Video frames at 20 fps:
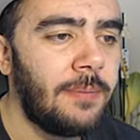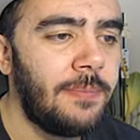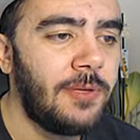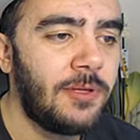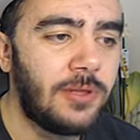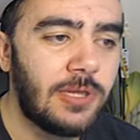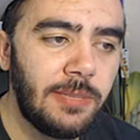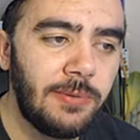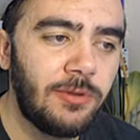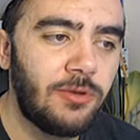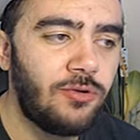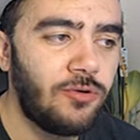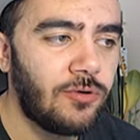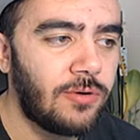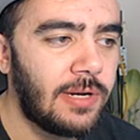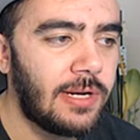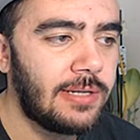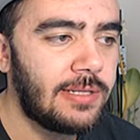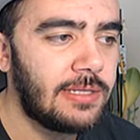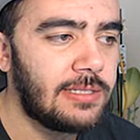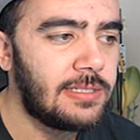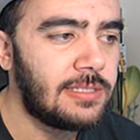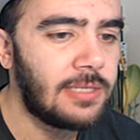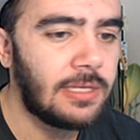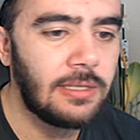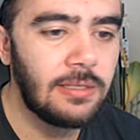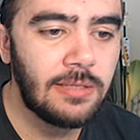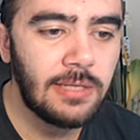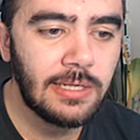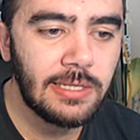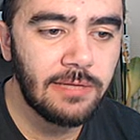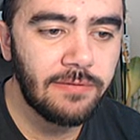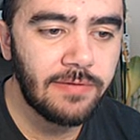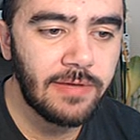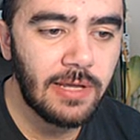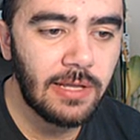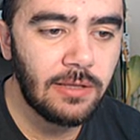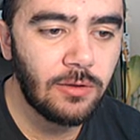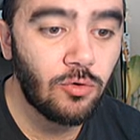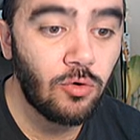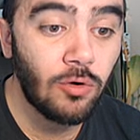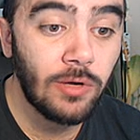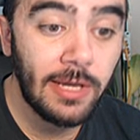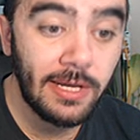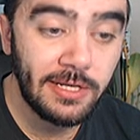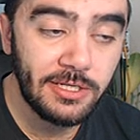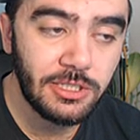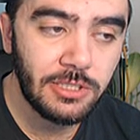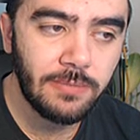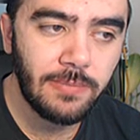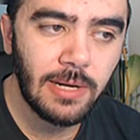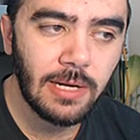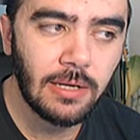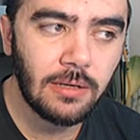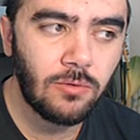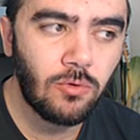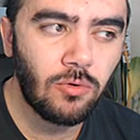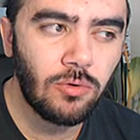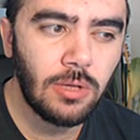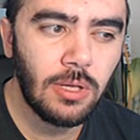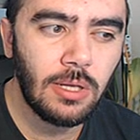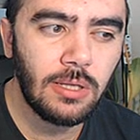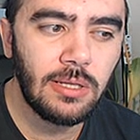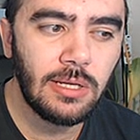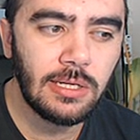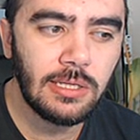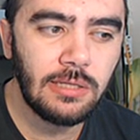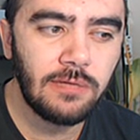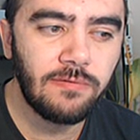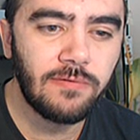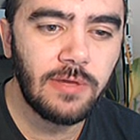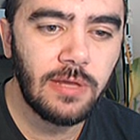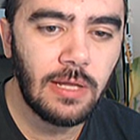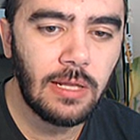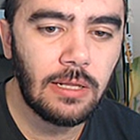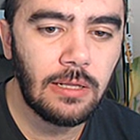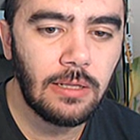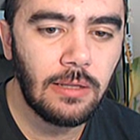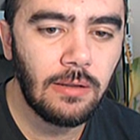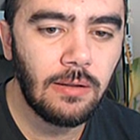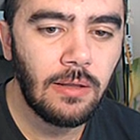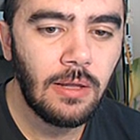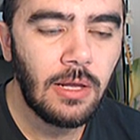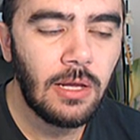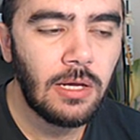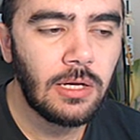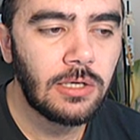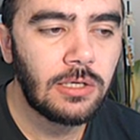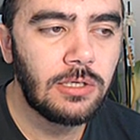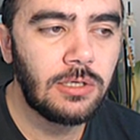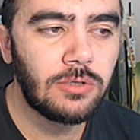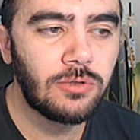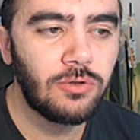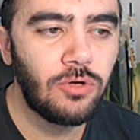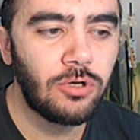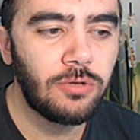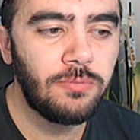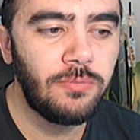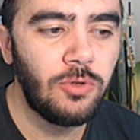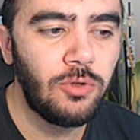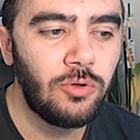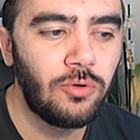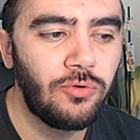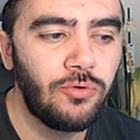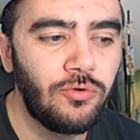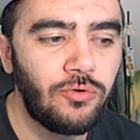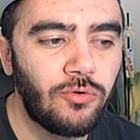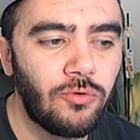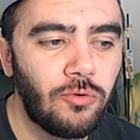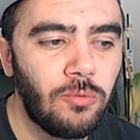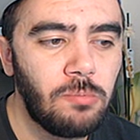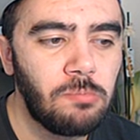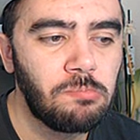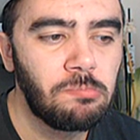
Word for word: Bitti bitiyor neredeyse zaten. Teklif geldi. Koke için bak. Koke teklif geldi. 44 milyon euro.